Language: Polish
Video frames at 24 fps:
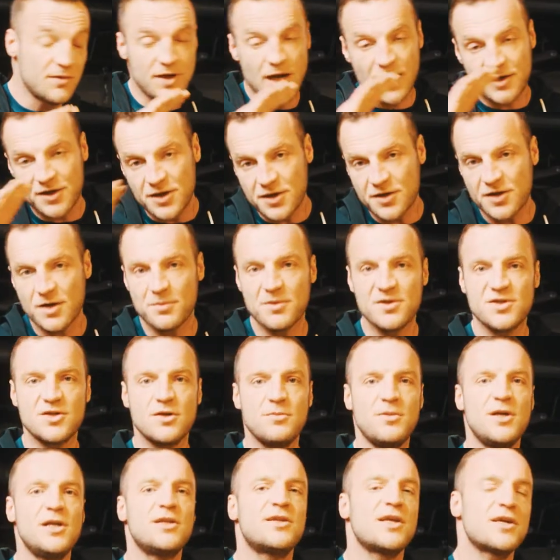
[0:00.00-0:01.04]
jak ich nie
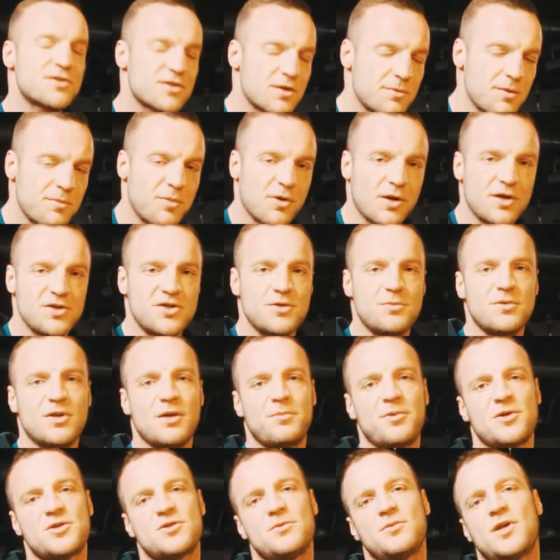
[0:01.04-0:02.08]
będziemy mieli, też sobie poradzimy
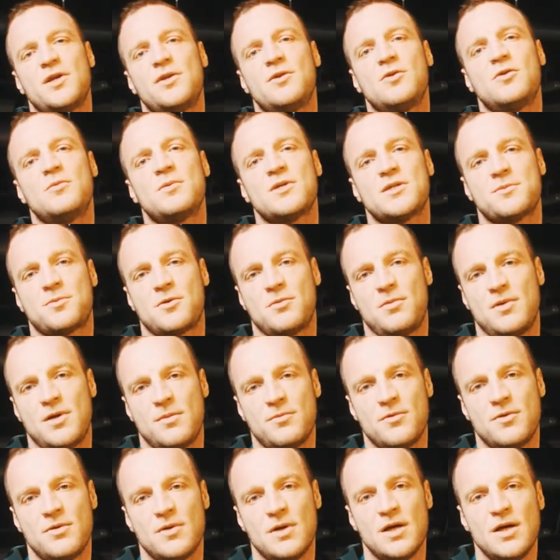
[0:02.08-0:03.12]
na pierwszym treningu bez
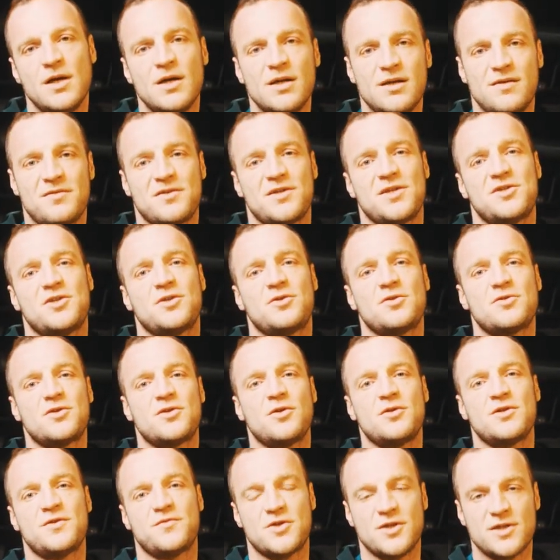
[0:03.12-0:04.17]
problemu. I w zasadzie to,
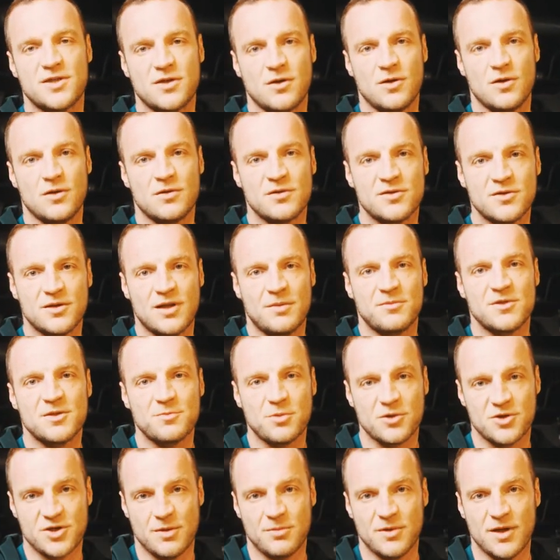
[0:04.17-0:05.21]
to jest wszystko, co nam jest
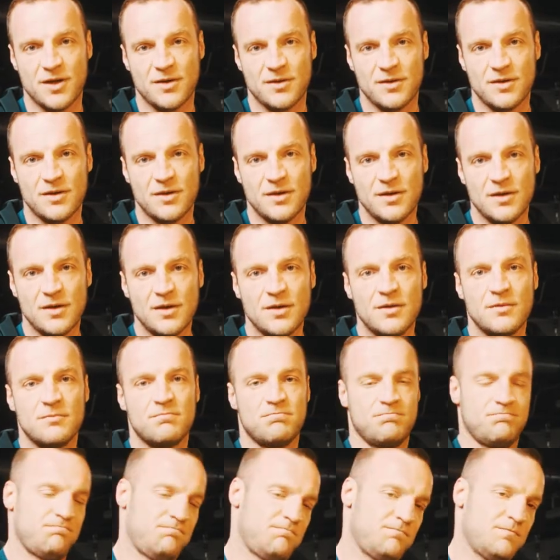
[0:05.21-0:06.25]
potrzebne.
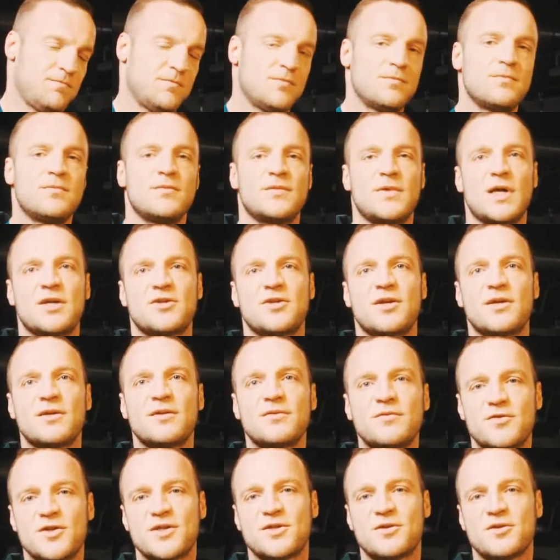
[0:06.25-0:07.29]
Także
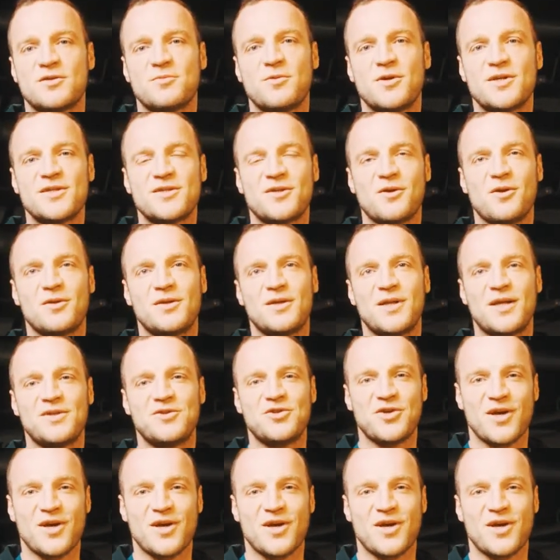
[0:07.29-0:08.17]
wszystko z mojej strony na